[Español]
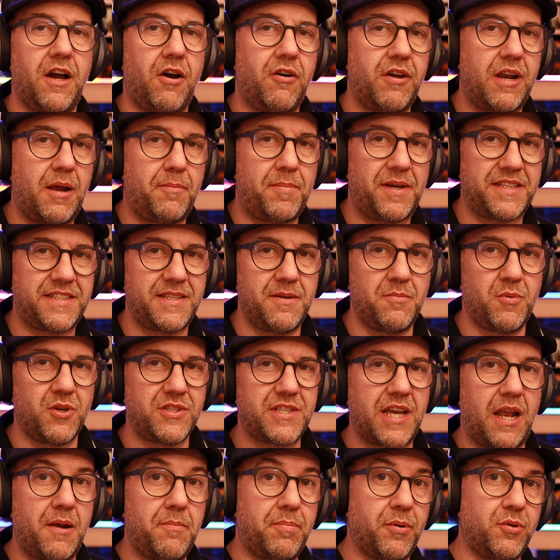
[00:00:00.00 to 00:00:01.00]
ahora
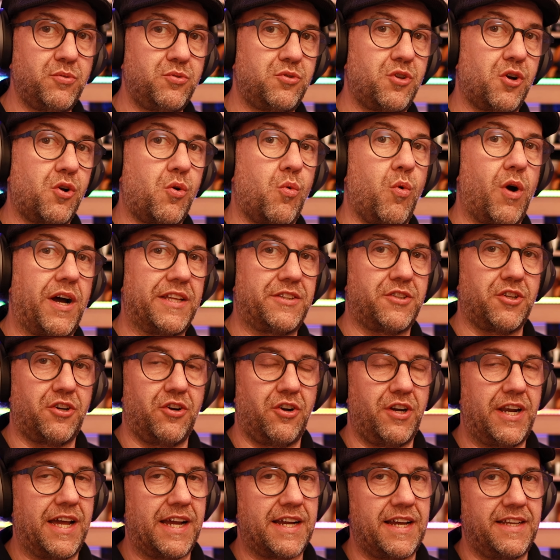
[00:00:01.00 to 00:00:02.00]
pasemos al punto
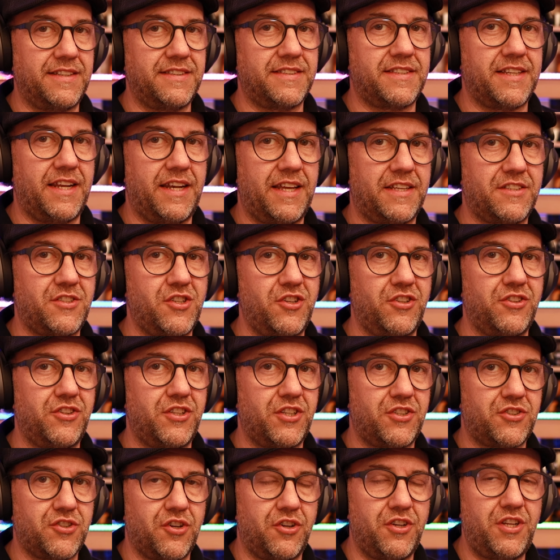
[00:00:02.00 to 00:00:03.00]
4, la cancelación
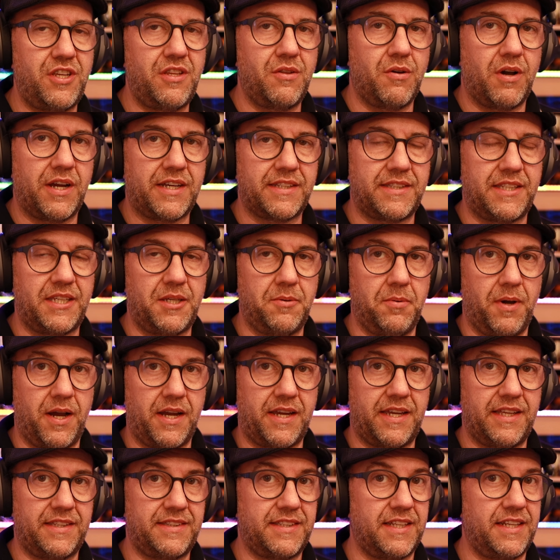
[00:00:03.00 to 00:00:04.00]
de sonido
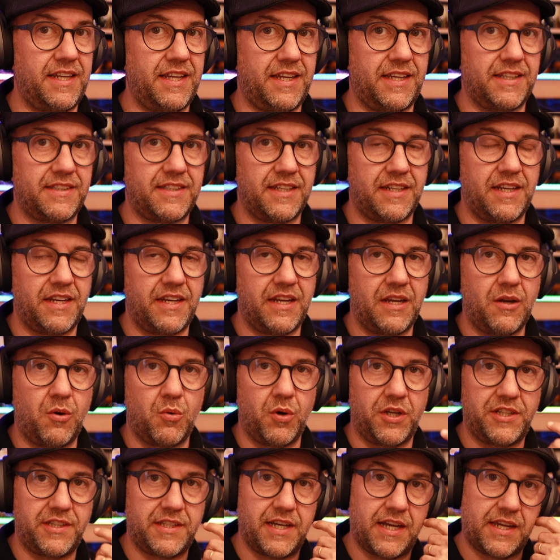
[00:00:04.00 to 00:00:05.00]
activa, que tenés que tener en
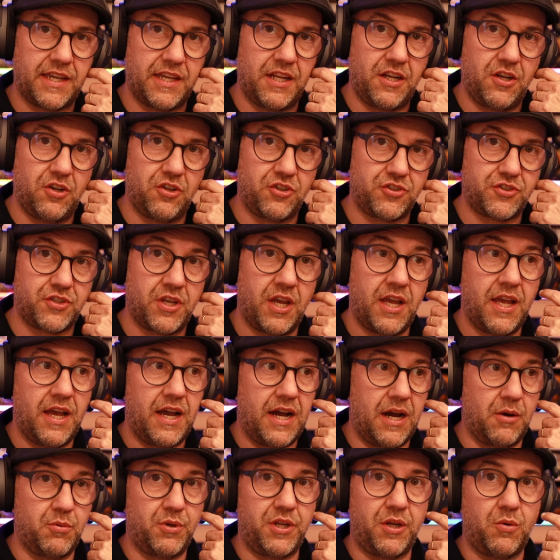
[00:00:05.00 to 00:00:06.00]
cuenta que en los
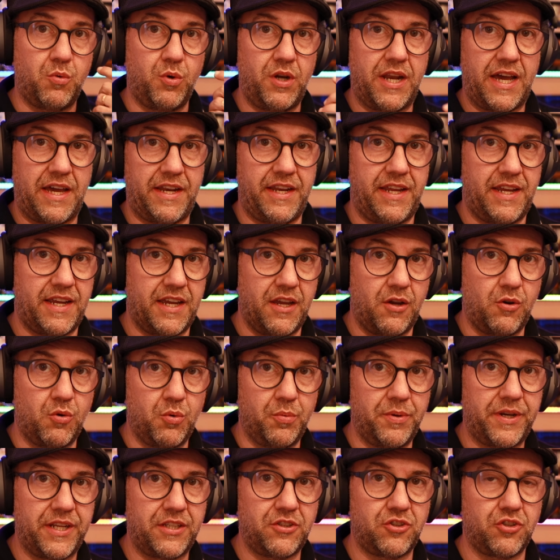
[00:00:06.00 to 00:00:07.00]
auriculares que
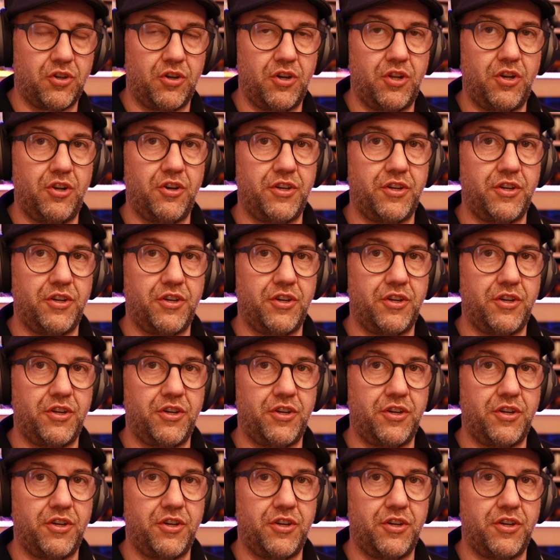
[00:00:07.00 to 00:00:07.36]
cubren todo el